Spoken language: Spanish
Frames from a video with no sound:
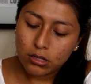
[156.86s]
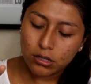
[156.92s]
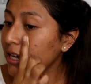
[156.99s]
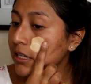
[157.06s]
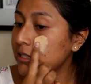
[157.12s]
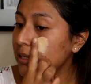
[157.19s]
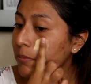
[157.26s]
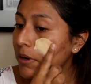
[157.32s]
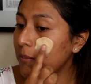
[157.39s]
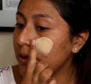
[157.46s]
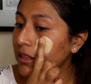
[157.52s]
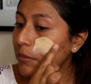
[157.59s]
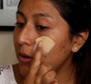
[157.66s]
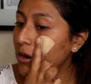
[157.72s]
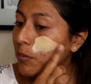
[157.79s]
Y
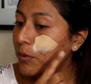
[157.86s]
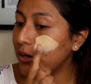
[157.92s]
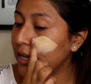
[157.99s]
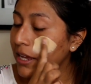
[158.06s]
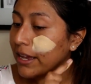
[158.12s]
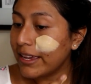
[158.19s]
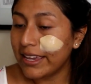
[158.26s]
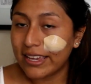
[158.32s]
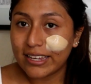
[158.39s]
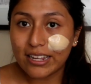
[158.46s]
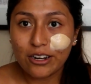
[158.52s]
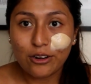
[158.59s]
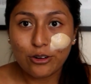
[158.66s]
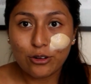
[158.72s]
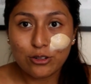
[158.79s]
simplemente me lo ponía en
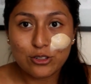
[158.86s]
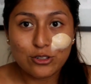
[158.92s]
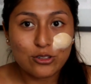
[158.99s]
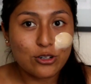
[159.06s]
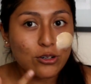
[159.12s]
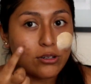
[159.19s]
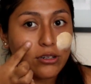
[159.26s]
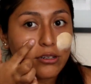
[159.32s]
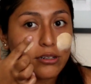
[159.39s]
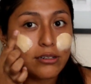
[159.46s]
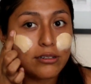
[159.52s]
el rostro